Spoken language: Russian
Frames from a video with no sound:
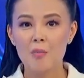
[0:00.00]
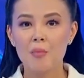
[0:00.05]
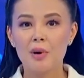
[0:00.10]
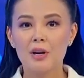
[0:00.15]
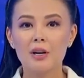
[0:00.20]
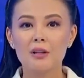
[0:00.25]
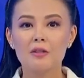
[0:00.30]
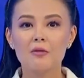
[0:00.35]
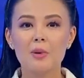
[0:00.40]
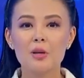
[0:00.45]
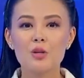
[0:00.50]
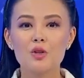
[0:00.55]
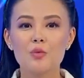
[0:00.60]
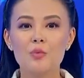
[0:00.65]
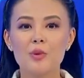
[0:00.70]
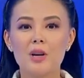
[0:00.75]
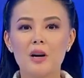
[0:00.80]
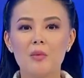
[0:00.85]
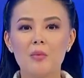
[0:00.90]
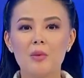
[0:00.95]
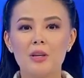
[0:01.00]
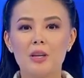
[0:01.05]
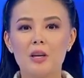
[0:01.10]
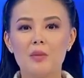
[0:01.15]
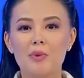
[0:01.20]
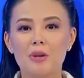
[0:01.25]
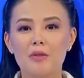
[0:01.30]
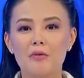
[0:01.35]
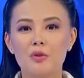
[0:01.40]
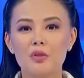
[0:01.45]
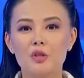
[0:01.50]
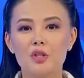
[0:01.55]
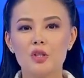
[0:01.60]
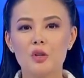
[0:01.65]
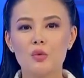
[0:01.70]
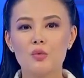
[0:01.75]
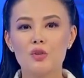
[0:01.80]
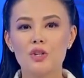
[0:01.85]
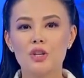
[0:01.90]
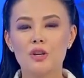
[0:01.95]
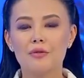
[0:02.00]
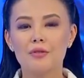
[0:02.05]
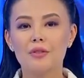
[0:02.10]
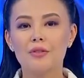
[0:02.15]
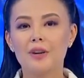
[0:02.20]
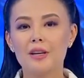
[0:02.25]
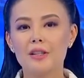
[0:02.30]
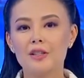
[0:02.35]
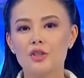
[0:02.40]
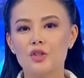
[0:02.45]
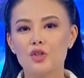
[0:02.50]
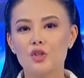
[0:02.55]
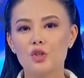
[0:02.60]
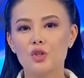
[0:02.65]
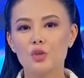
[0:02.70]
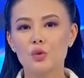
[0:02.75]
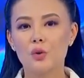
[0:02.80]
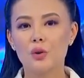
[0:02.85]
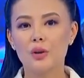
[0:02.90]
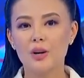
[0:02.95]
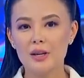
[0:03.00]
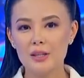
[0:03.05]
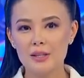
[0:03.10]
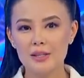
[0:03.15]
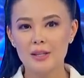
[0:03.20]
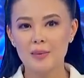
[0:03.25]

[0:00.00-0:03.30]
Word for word: Парад в Большом Яблоке проводится уже в 26-й раз.